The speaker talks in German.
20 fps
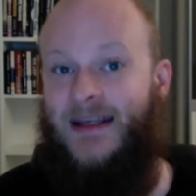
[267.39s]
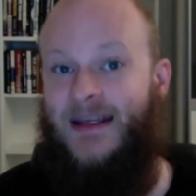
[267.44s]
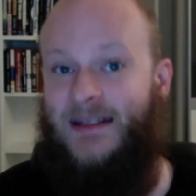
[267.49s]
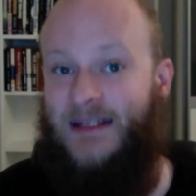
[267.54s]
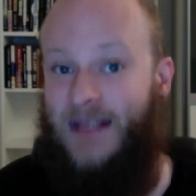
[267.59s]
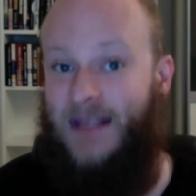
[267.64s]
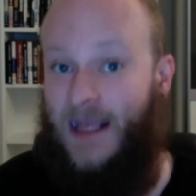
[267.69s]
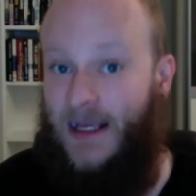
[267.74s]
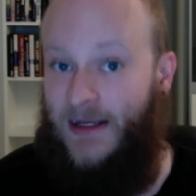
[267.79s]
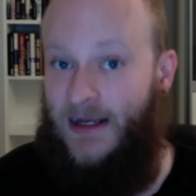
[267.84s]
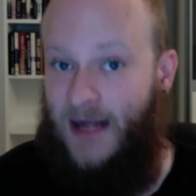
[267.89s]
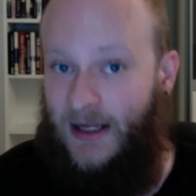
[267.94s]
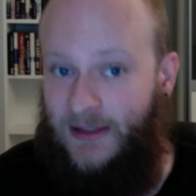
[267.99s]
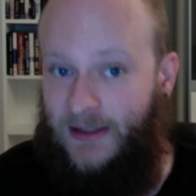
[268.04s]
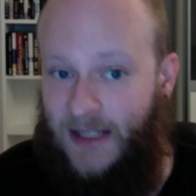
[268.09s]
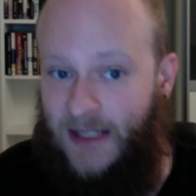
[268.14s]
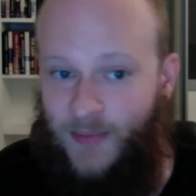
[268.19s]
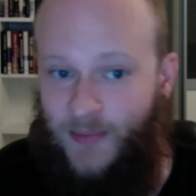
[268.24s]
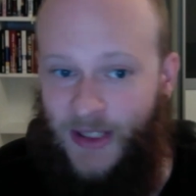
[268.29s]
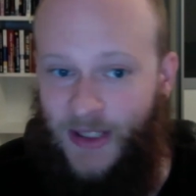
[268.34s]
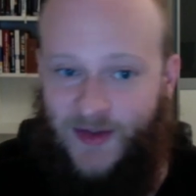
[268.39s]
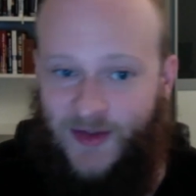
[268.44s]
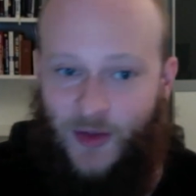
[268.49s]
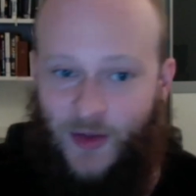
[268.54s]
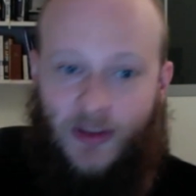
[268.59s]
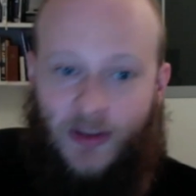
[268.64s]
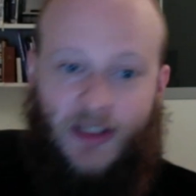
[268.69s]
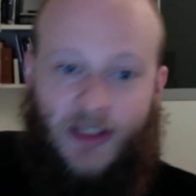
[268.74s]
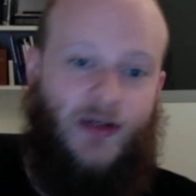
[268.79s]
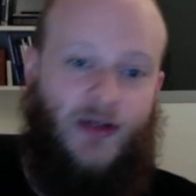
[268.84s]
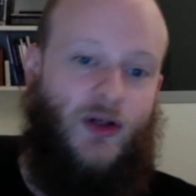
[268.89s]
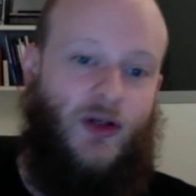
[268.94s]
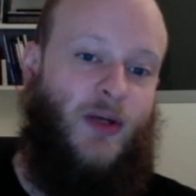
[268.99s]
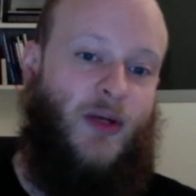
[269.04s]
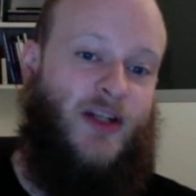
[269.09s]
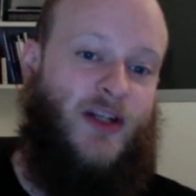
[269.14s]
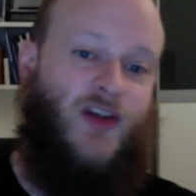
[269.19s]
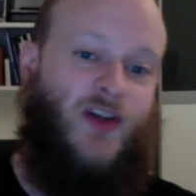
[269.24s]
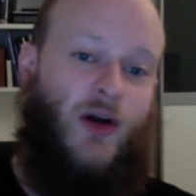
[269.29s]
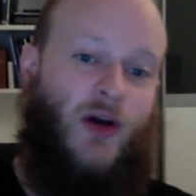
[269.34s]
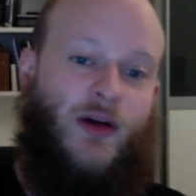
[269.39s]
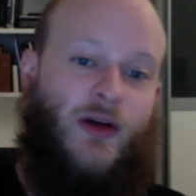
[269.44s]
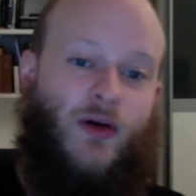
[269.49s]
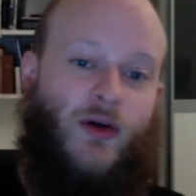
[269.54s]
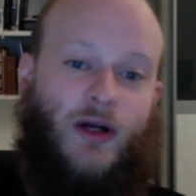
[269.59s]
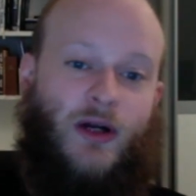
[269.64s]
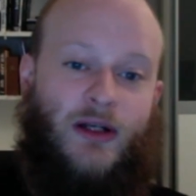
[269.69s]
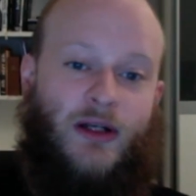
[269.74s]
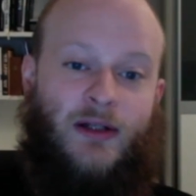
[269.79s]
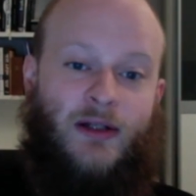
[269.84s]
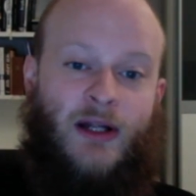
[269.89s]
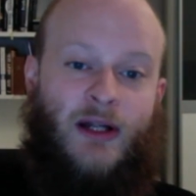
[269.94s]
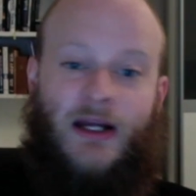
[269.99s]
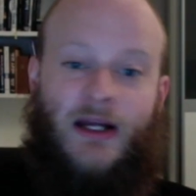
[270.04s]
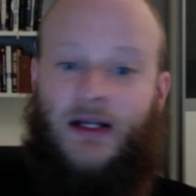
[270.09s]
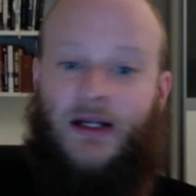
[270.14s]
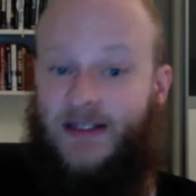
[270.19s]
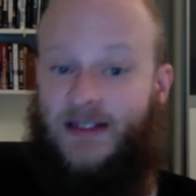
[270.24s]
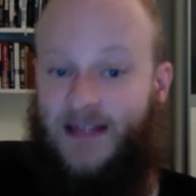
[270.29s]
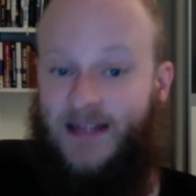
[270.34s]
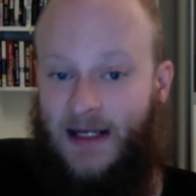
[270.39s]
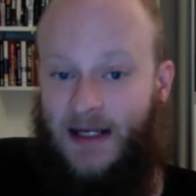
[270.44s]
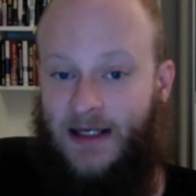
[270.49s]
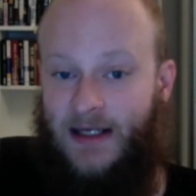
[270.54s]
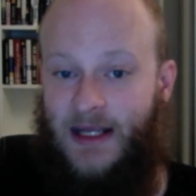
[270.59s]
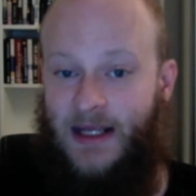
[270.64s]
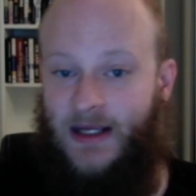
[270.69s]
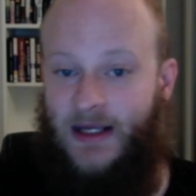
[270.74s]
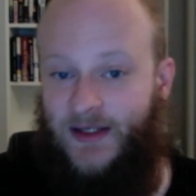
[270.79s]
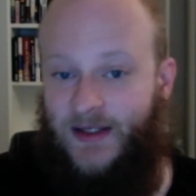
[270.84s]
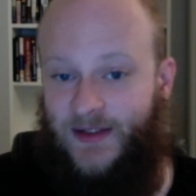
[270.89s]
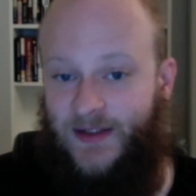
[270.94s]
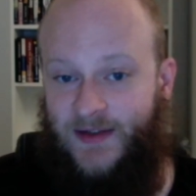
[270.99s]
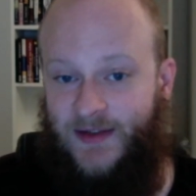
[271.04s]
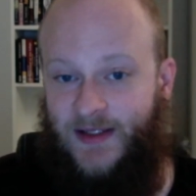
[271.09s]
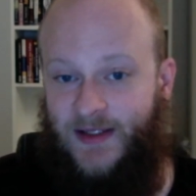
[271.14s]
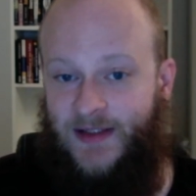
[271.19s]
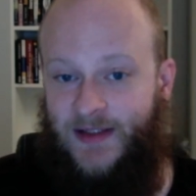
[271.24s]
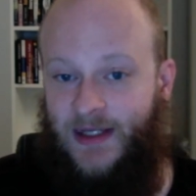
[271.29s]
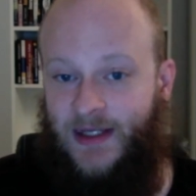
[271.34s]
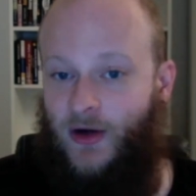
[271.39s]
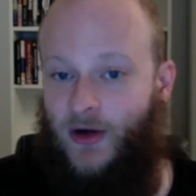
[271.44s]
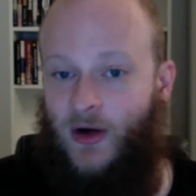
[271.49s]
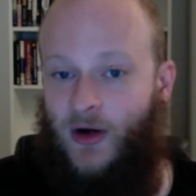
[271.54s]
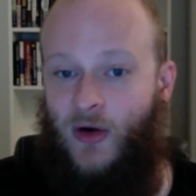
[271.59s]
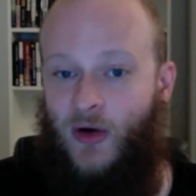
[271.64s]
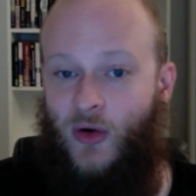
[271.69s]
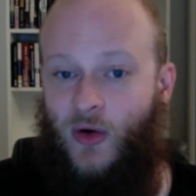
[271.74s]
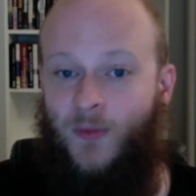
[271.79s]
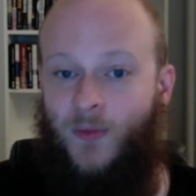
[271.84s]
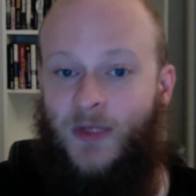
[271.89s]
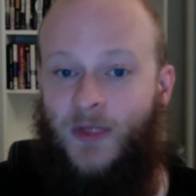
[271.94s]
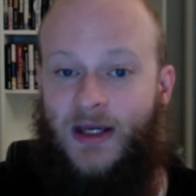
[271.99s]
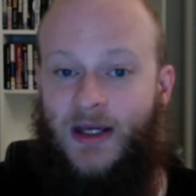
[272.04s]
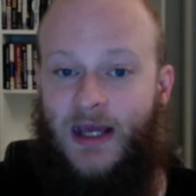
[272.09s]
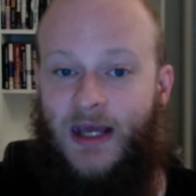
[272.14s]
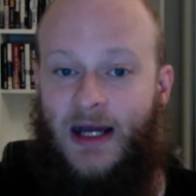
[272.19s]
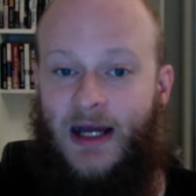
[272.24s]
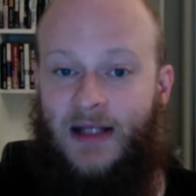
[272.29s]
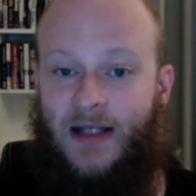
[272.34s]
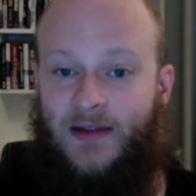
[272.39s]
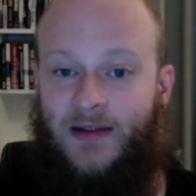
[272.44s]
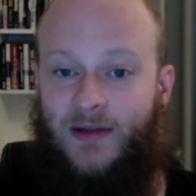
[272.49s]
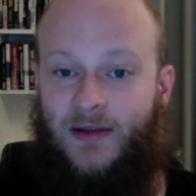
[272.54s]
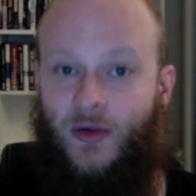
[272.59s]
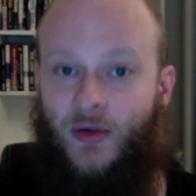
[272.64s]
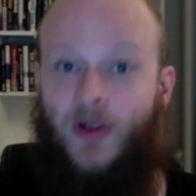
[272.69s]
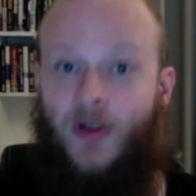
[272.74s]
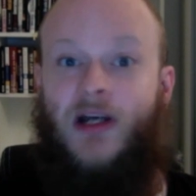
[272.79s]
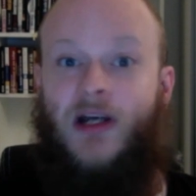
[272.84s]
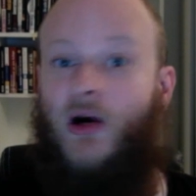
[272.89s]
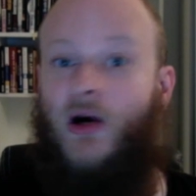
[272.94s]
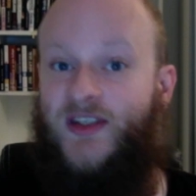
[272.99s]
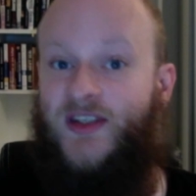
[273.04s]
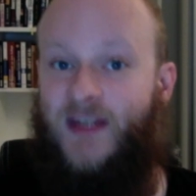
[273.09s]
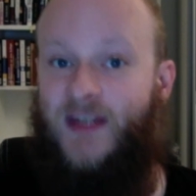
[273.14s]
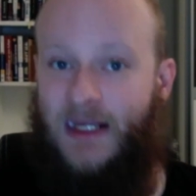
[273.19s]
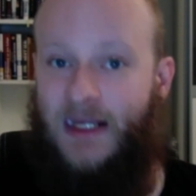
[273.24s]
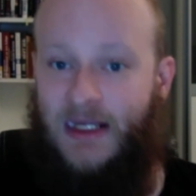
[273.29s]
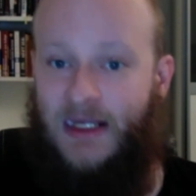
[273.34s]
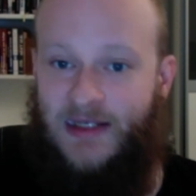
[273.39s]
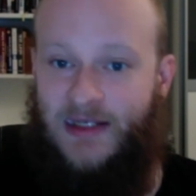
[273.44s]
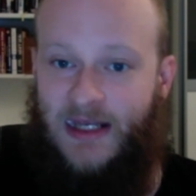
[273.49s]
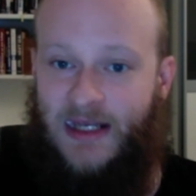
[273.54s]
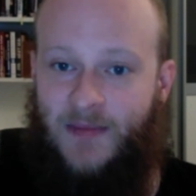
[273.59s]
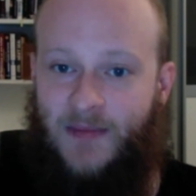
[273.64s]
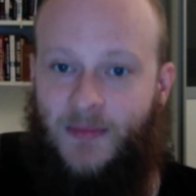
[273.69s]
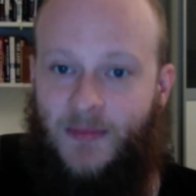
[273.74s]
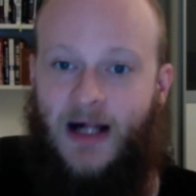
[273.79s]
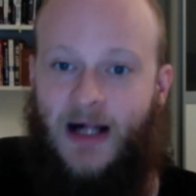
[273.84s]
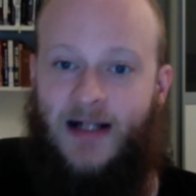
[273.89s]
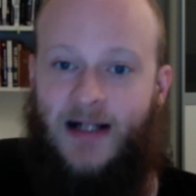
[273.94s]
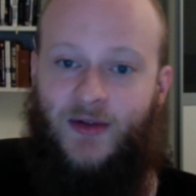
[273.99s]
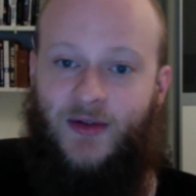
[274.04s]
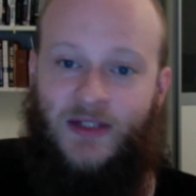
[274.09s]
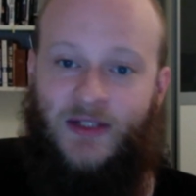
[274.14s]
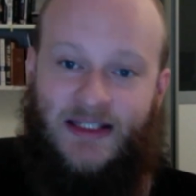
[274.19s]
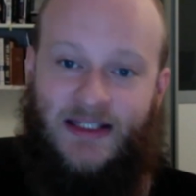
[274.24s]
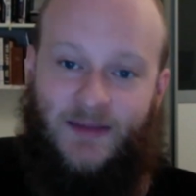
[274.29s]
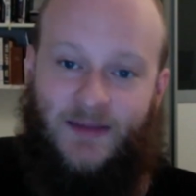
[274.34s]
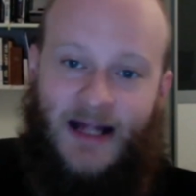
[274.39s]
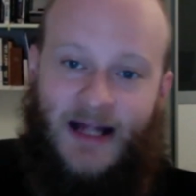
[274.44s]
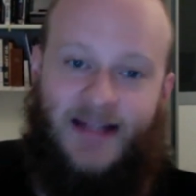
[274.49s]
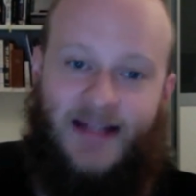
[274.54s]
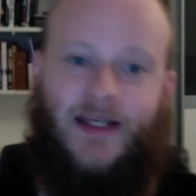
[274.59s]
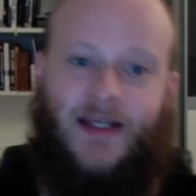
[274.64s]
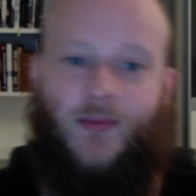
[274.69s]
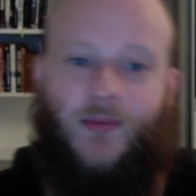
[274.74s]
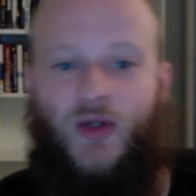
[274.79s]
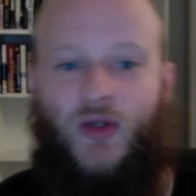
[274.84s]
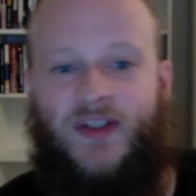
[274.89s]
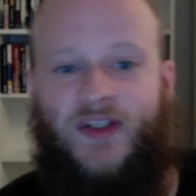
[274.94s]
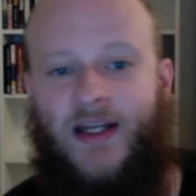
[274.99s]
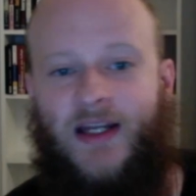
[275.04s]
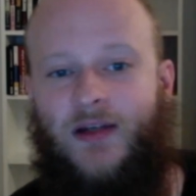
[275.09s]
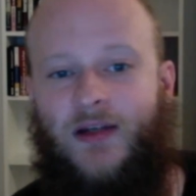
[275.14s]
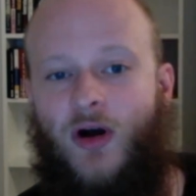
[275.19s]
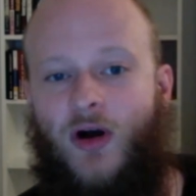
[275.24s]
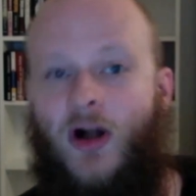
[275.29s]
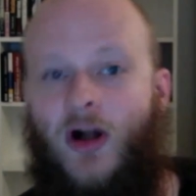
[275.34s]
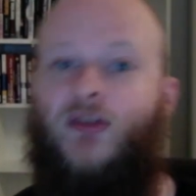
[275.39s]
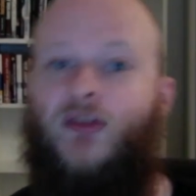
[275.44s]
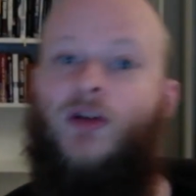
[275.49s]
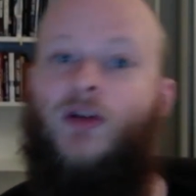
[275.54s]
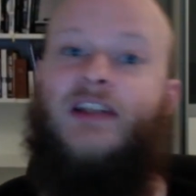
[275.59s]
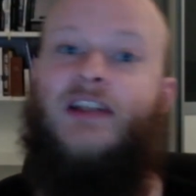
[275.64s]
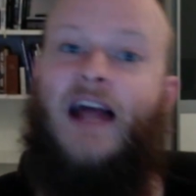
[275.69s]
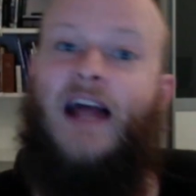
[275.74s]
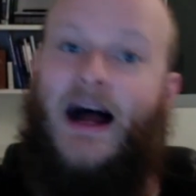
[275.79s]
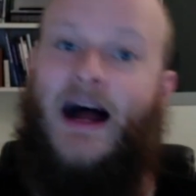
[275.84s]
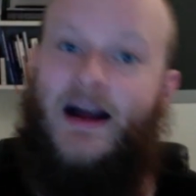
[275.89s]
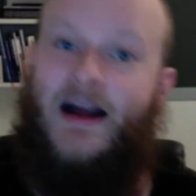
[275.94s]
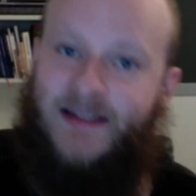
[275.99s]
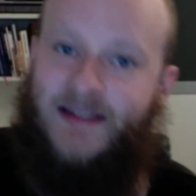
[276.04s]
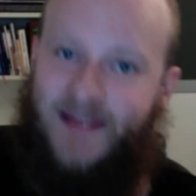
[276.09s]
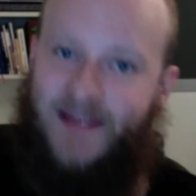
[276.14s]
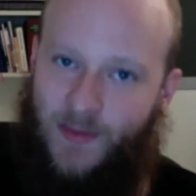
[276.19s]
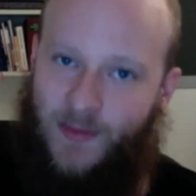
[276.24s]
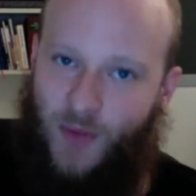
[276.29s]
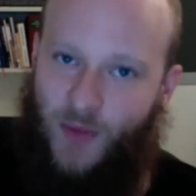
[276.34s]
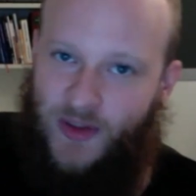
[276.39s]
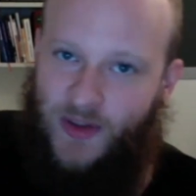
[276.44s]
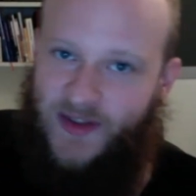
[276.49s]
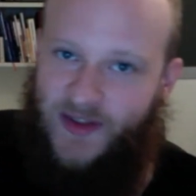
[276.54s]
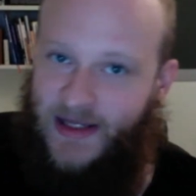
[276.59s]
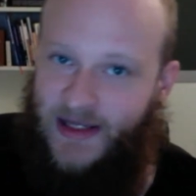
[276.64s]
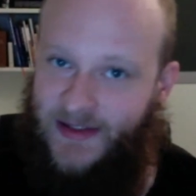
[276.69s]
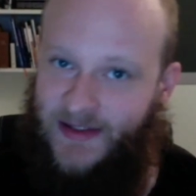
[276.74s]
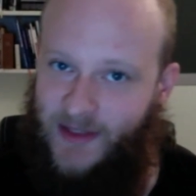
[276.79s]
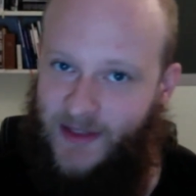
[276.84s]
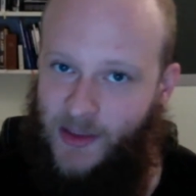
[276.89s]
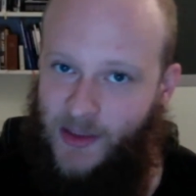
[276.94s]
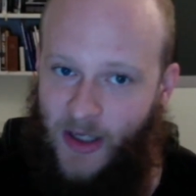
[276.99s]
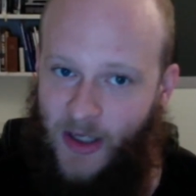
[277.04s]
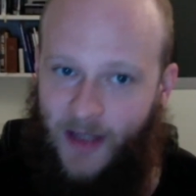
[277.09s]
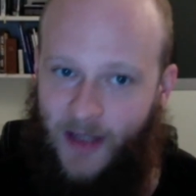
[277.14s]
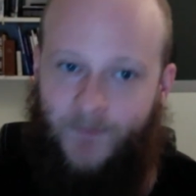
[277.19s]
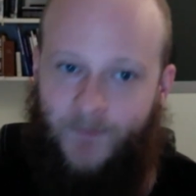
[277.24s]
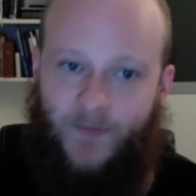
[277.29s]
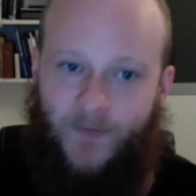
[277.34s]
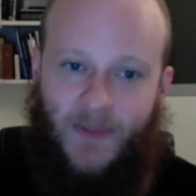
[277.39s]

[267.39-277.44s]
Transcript: Je nach den persönlichen Überzeugungen des Anlegers ist das jedoch auch umgekehrt durchaus legitim, also 20% Gold und 80% Silber.